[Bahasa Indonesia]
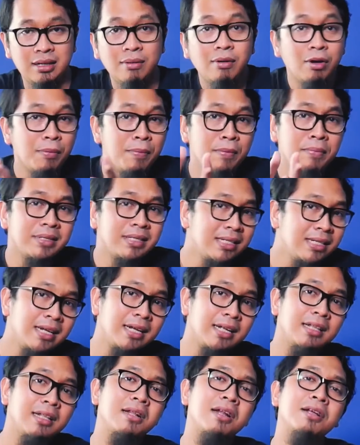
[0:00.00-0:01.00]
walaupun bisa
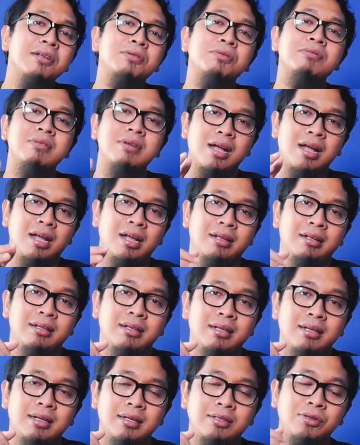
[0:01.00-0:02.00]
jadi kita tidak suka
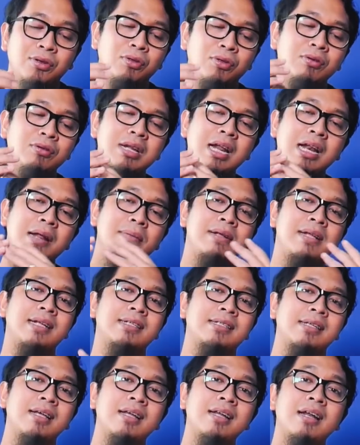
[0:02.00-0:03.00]
contoh dalam
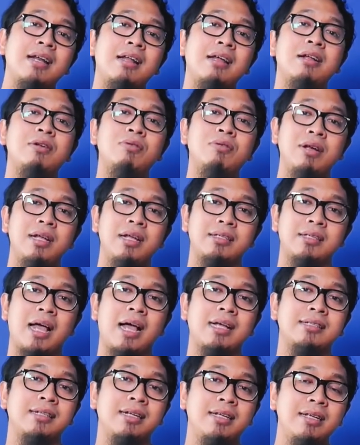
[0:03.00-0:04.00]
diri saya adalah nulis
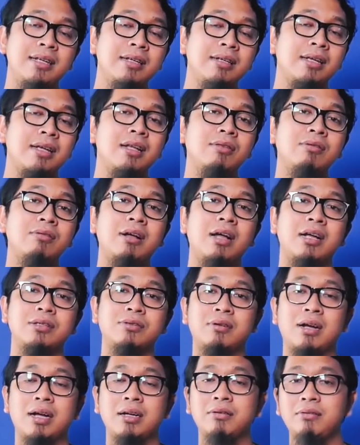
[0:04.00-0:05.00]
aslinya saya tuh gak
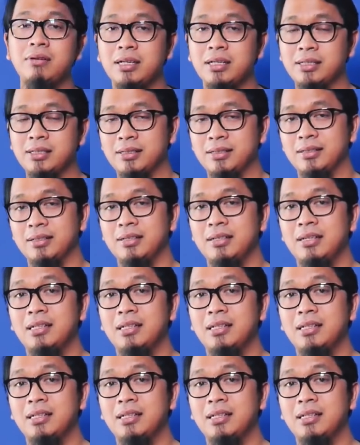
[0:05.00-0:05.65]
suka nulis